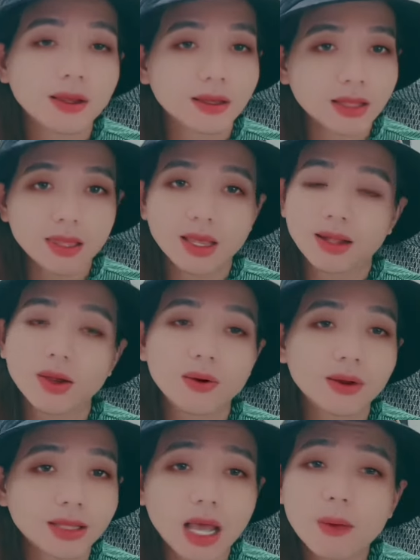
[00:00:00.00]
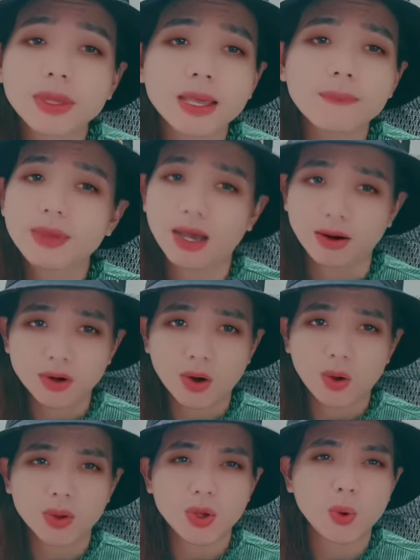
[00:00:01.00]
thì người ta nhìn vô là người ta không có chấp nhận
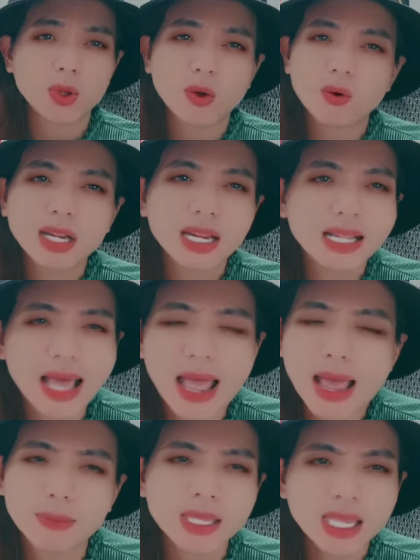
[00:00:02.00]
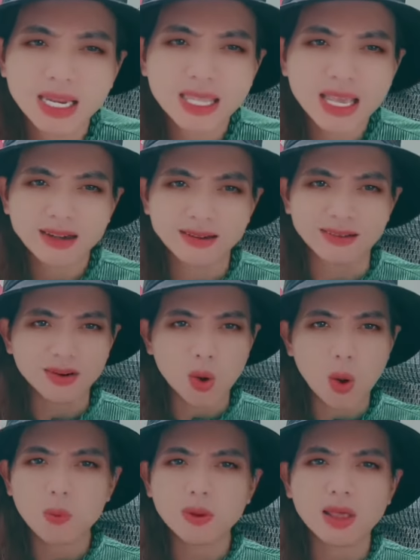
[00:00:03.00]
rồi dù cho có đi làm cái gì đi chăng nữa
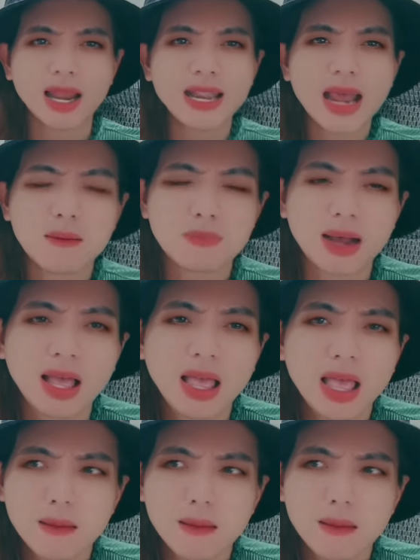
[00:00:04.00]
cũng không có thể nào mà